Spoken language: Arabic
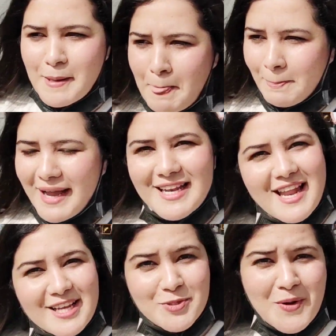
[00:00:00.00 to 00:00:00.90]
بحال
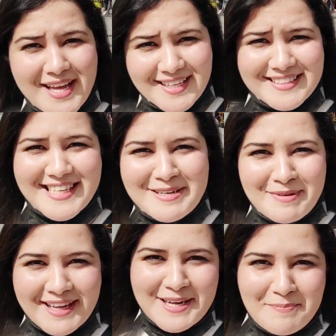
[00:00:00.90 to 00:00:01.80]
الاجواء ديال
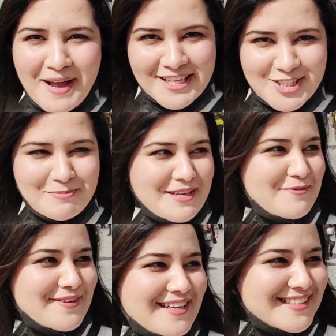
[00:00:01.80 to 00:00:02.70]
المغرب بحال جامع
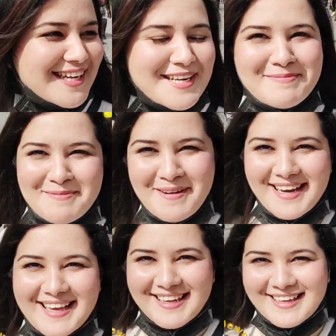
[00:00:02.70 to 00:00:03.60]
الفنا تقريبا
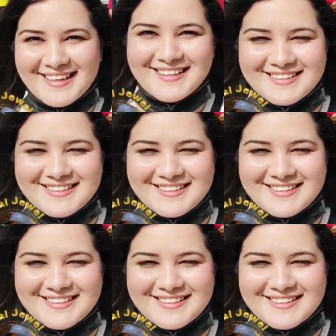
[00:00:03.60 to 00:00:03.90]
بحال هكاك